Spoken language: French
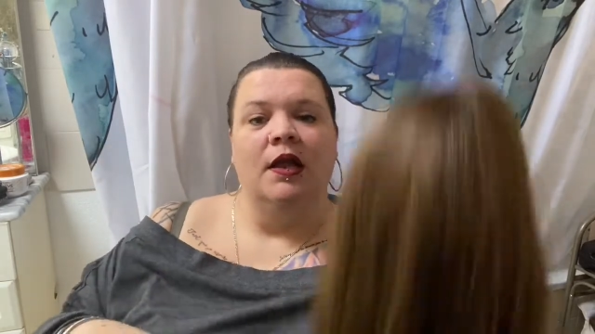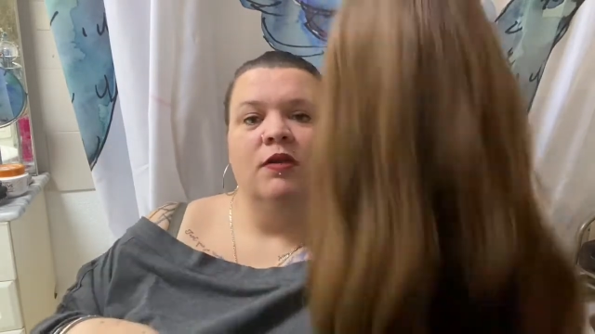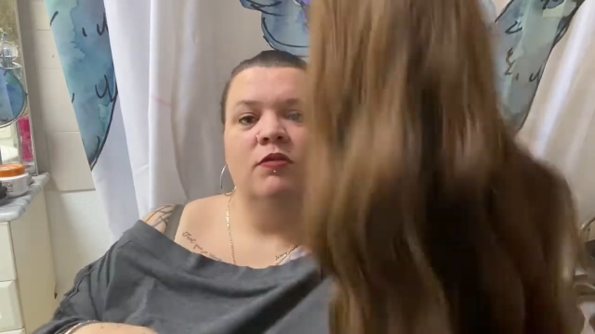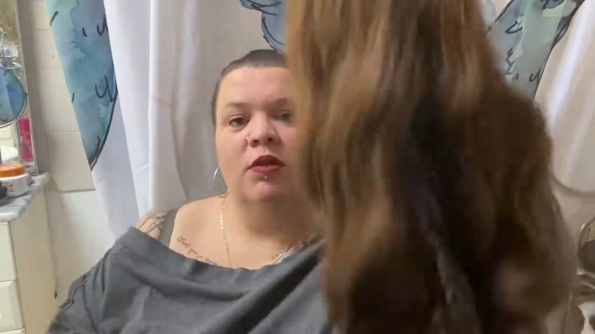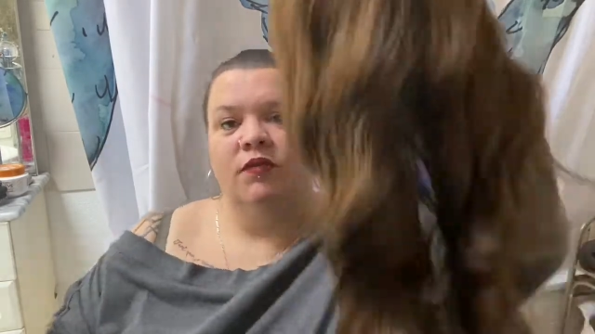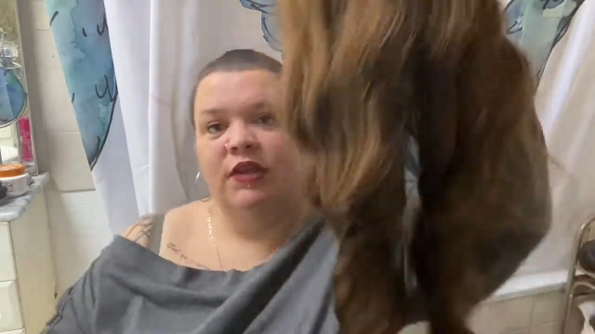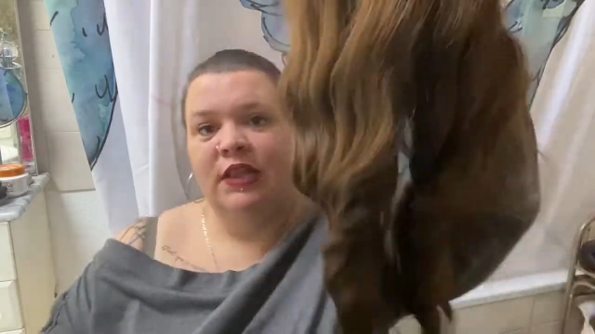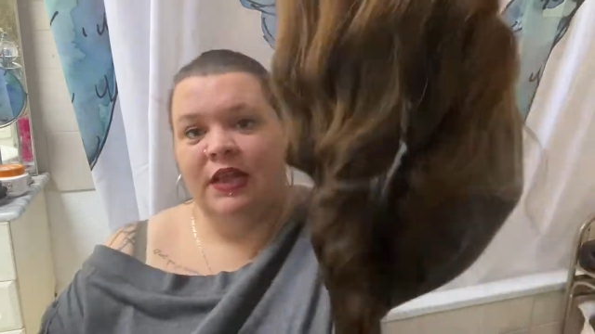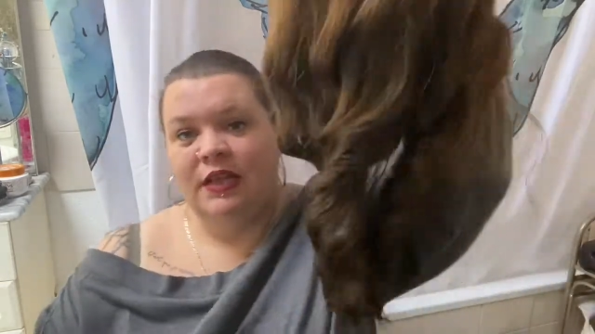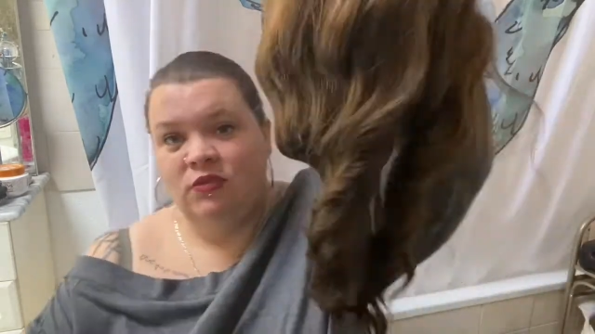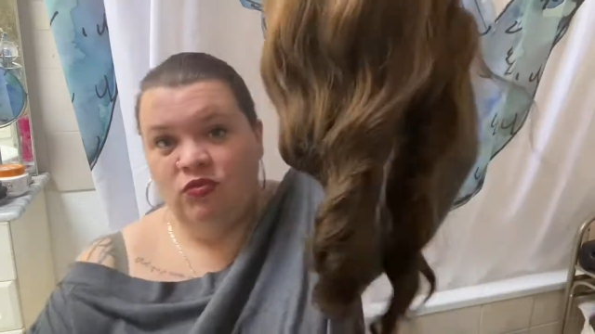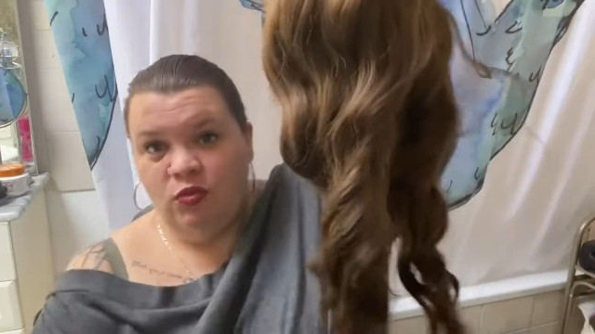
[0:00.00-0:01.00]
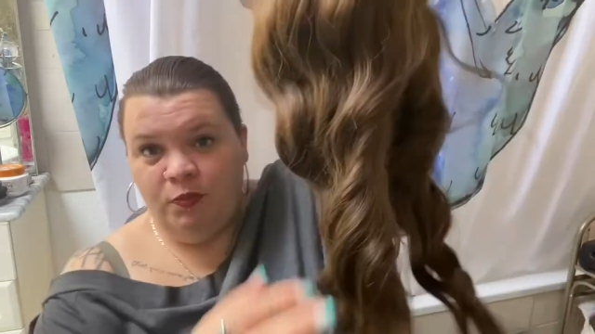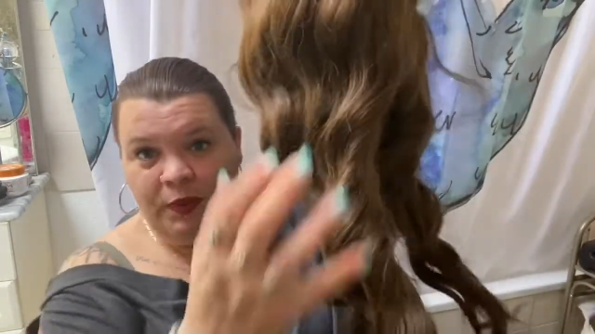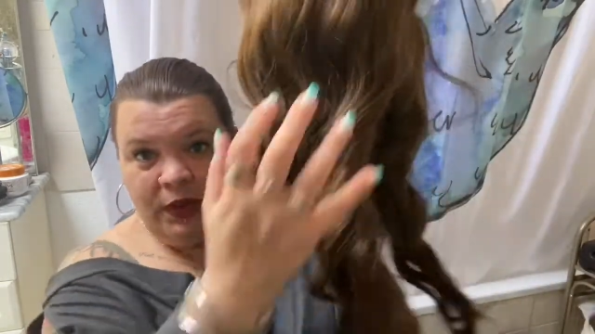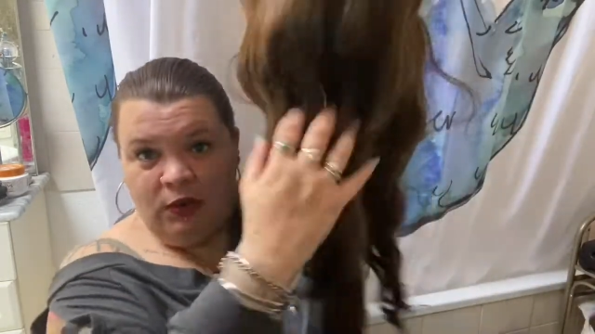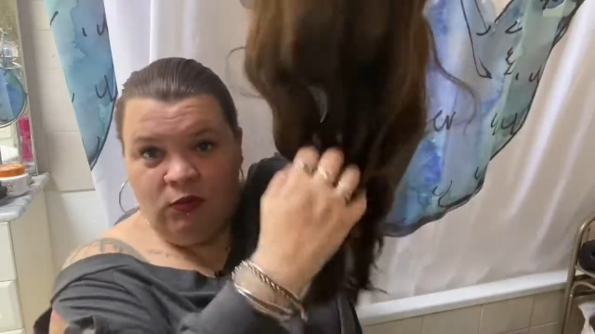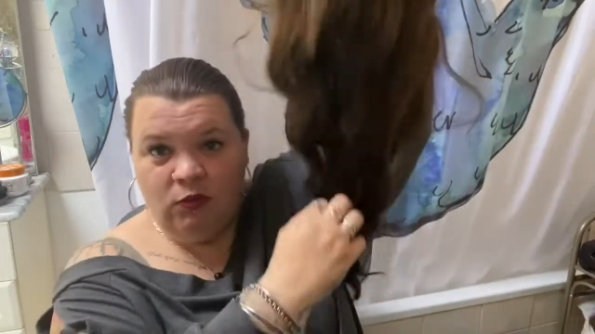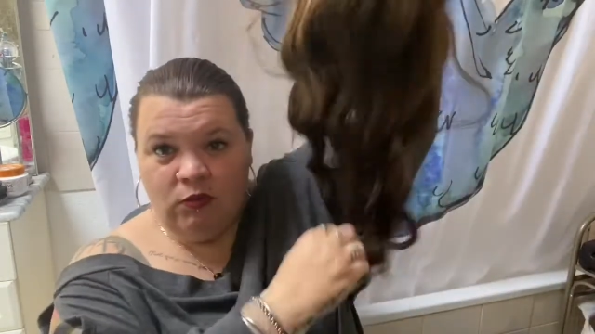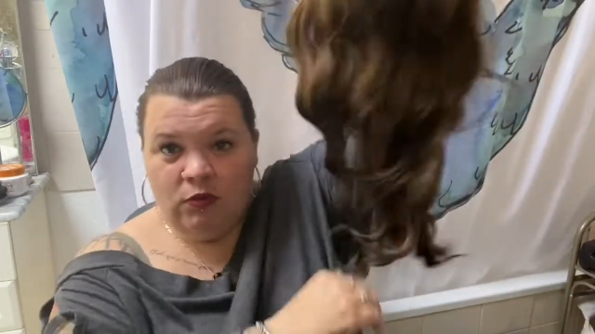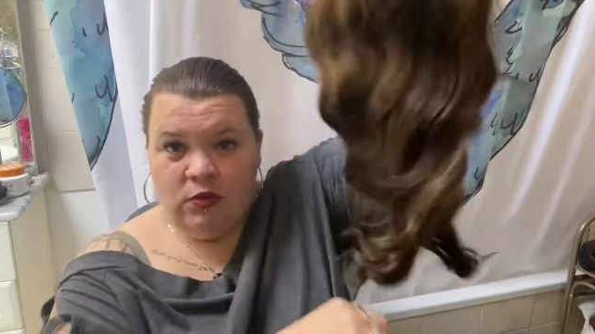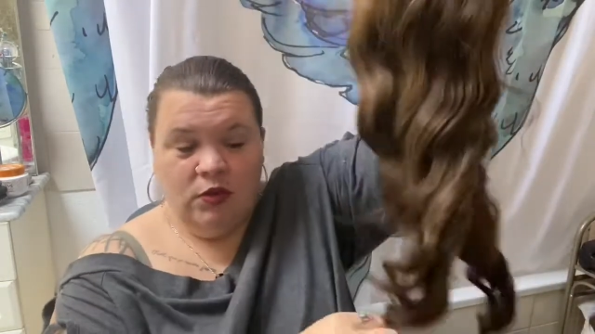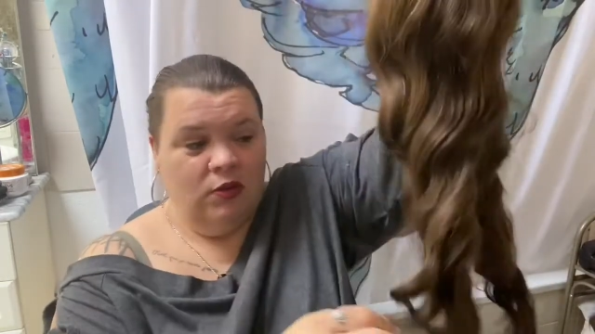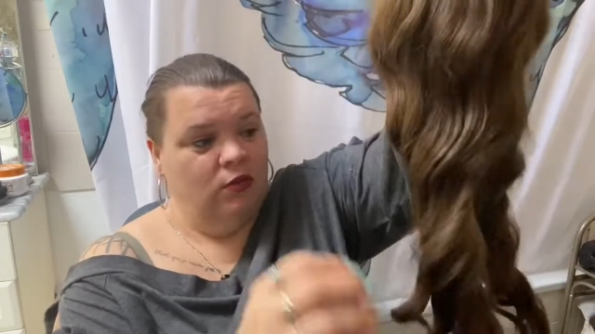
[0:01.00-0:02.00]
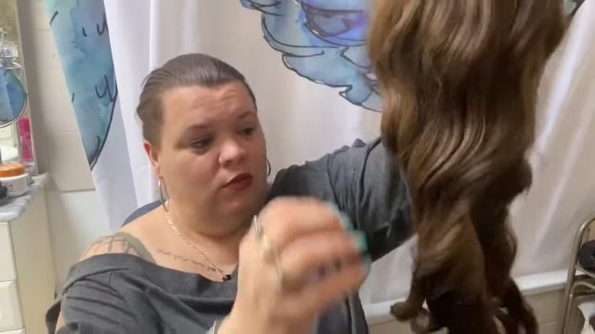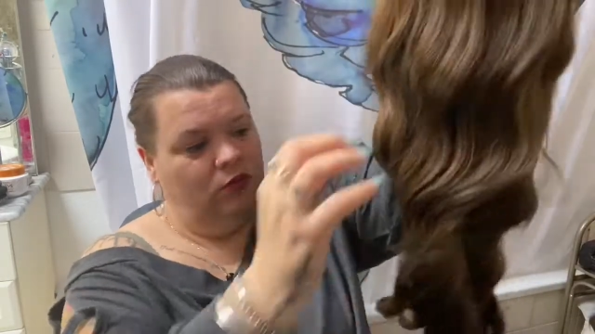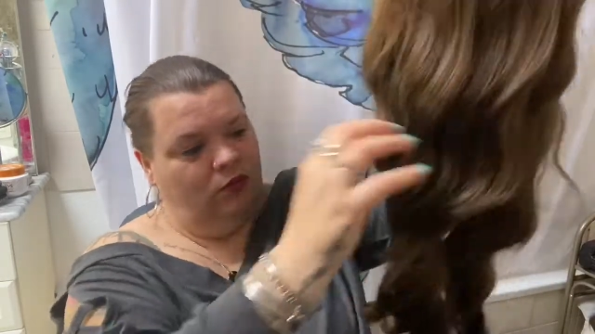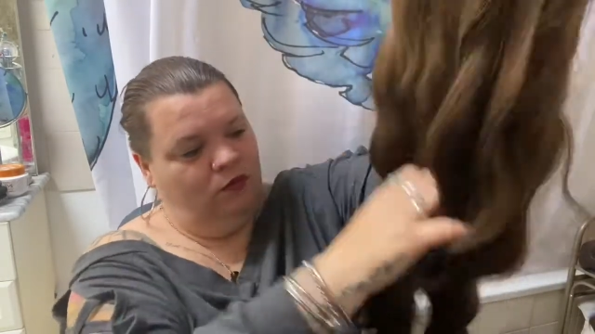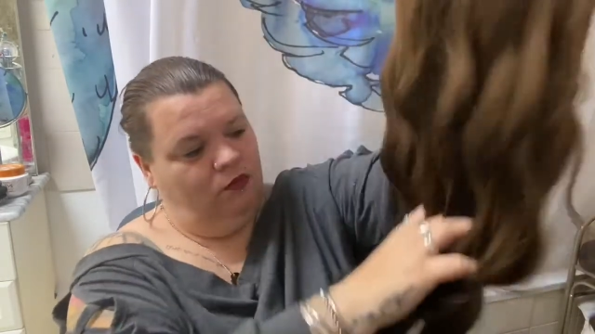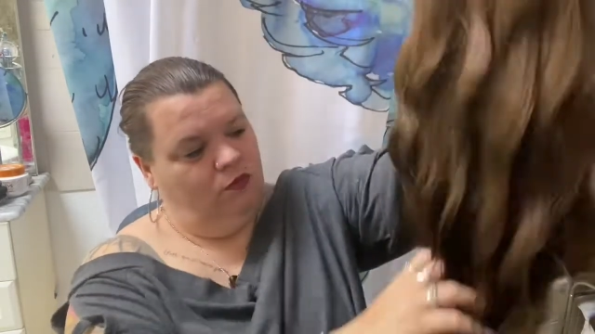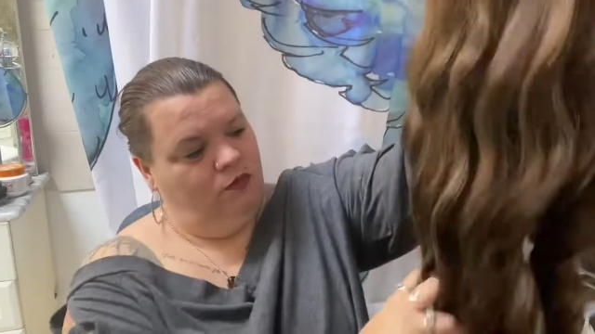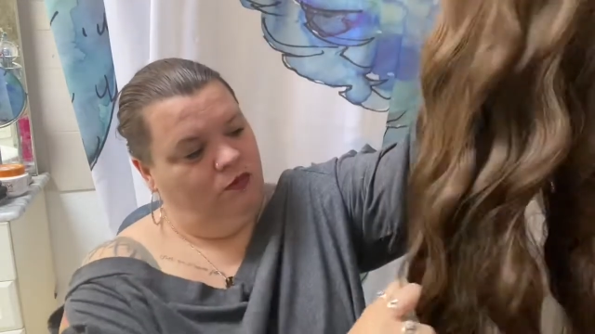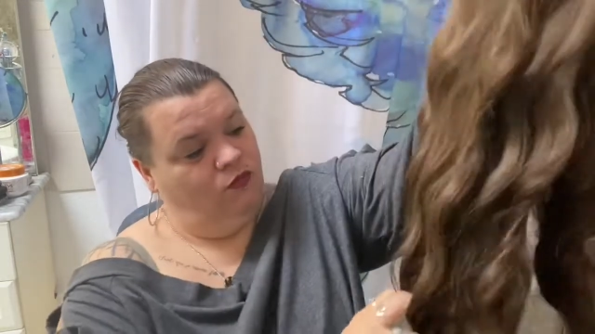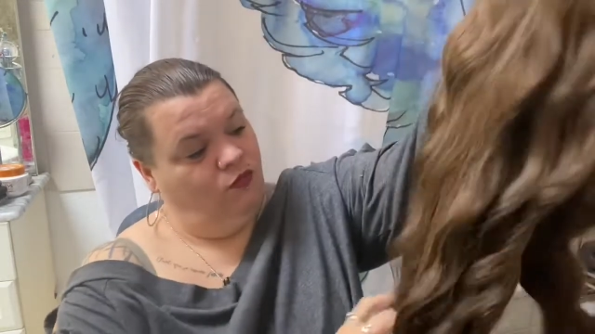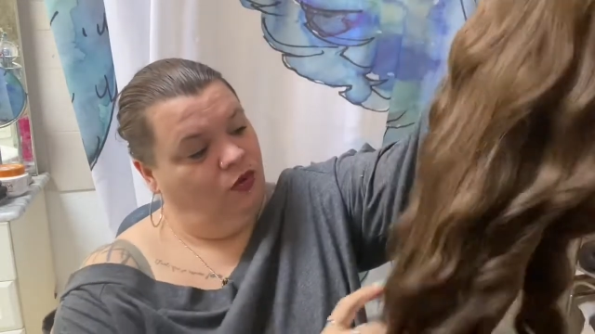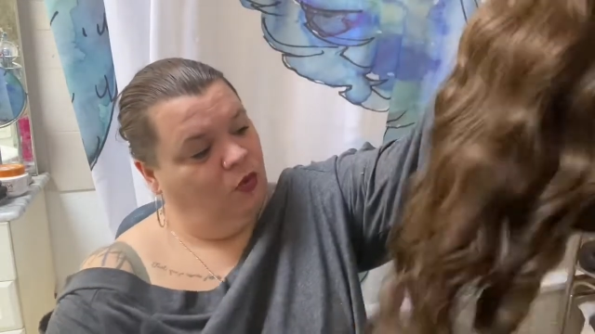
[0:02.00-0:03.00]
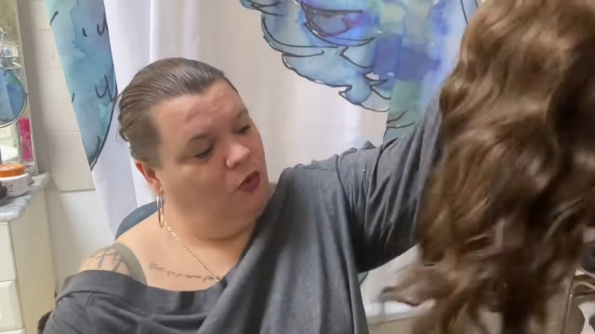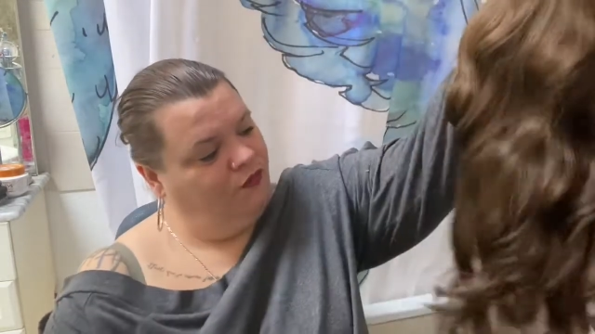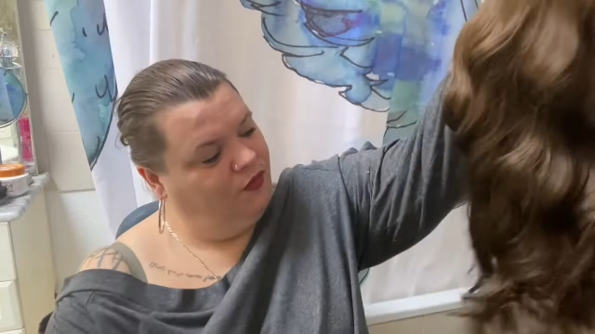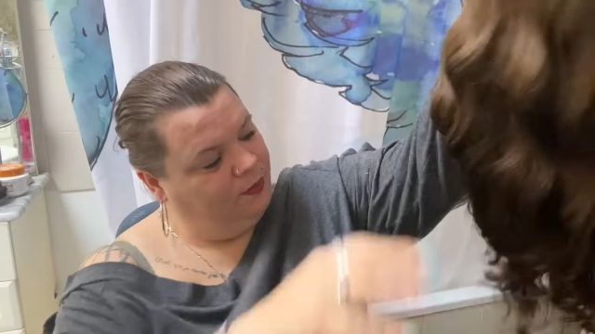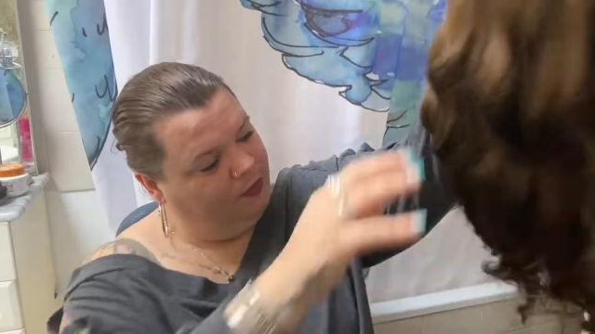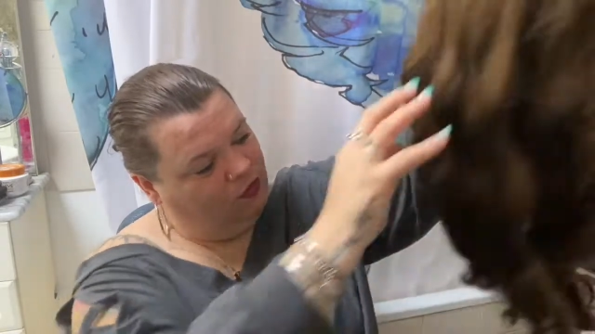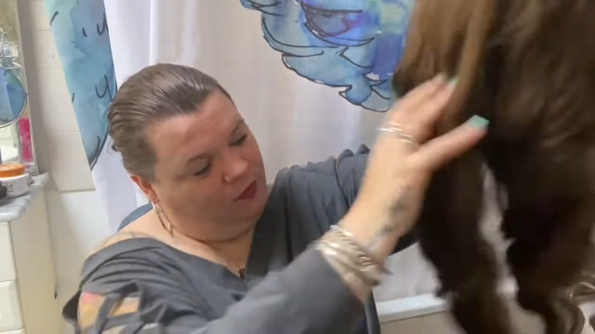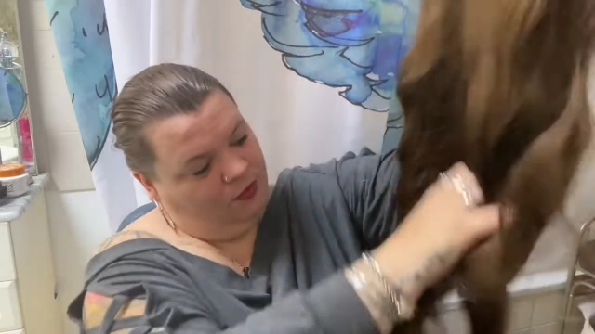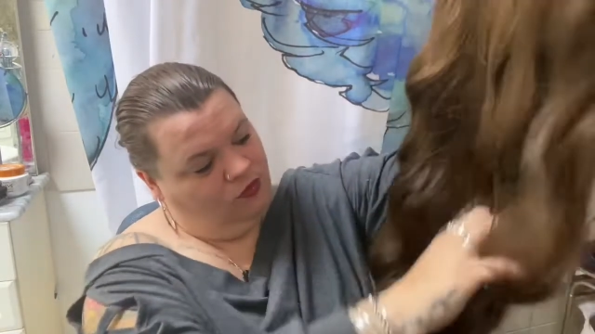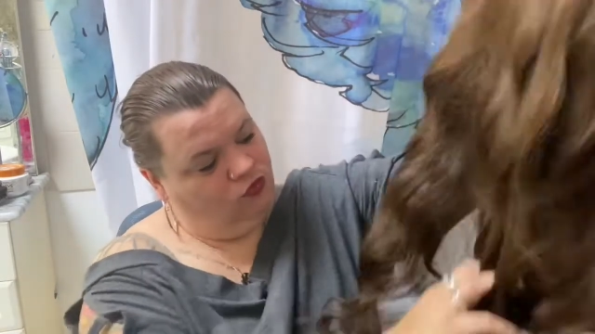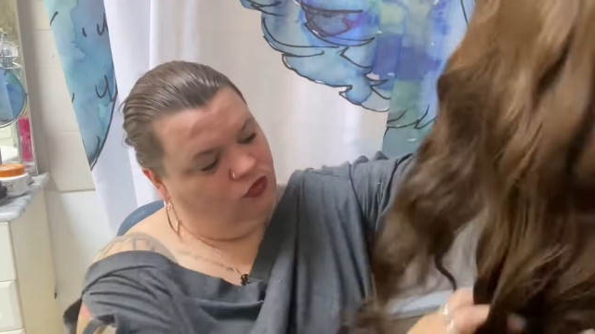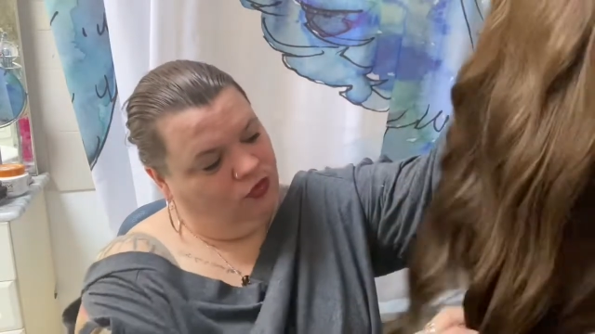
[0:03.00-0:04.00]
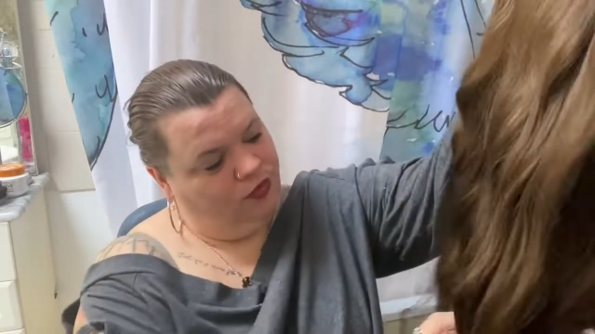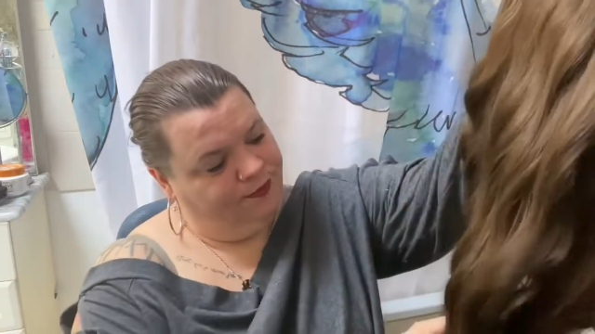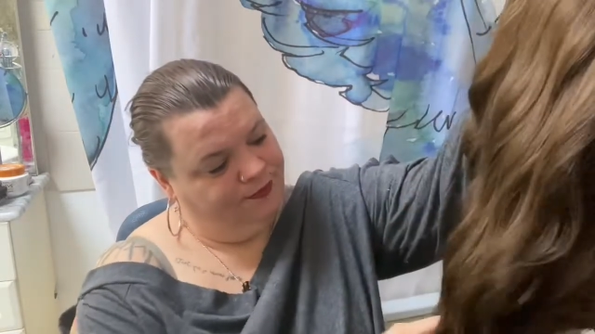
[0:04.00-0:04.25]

Donc, en fait, elle est super longue. Il euh, faut la coiffer parce que, bien sûr,